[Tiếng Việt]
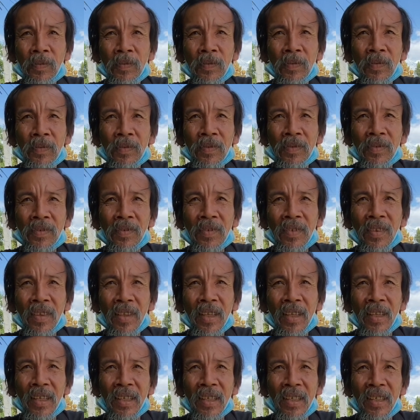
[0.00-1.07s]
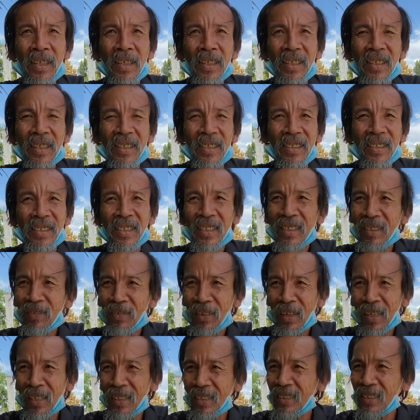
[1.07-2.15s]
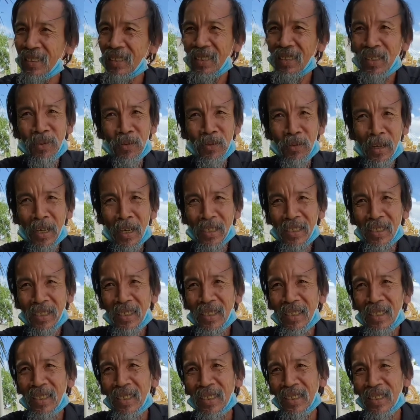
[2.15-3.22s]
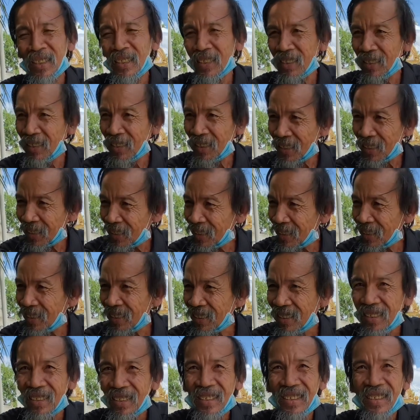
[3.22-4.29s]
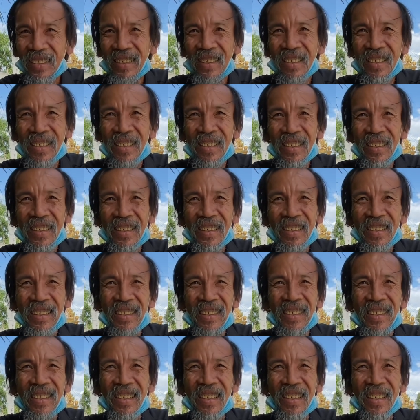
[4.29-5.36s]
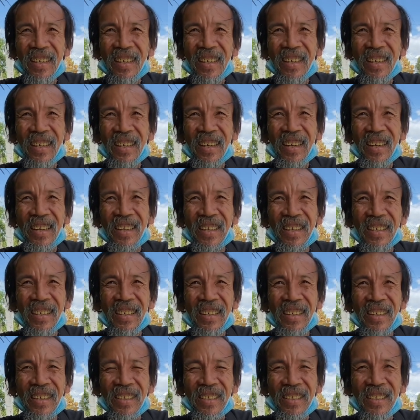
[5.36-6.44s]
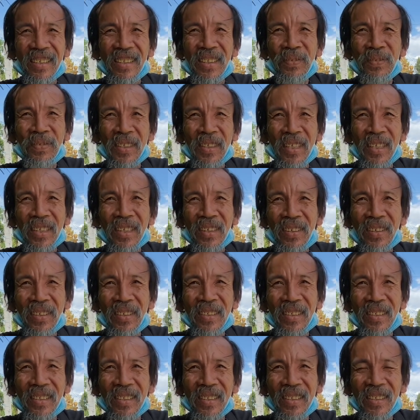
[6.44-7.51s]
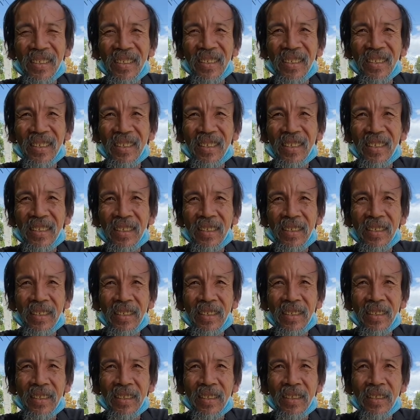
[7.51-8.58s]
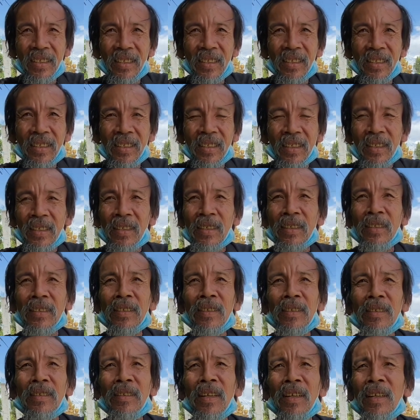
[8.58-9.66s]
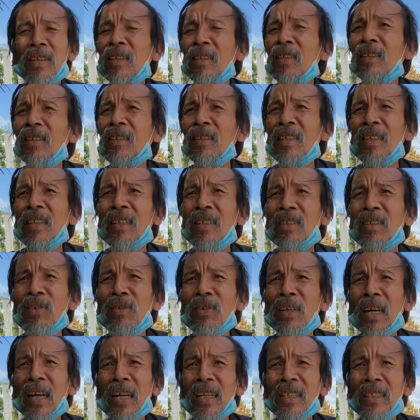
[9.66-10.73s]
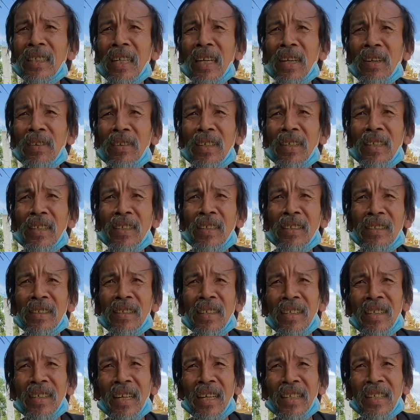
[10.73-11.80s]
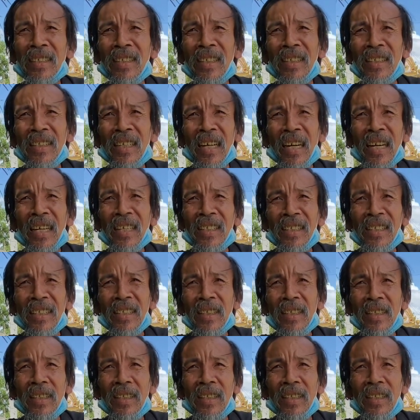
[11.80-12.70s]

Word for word: đi tìm mỗi ngày. Đi mãi đi hoài vậy đó, hết thức vậy là đi. Thức vậy là đi, thức vậy là đi đi tìm à. vợ hả? Đi tìm vợ con. Vậy đó. Vợ chú bỏ chú hay sao chú? Ờ, đi lưu lạc với nhau đi người ở nơi ngã vậy đó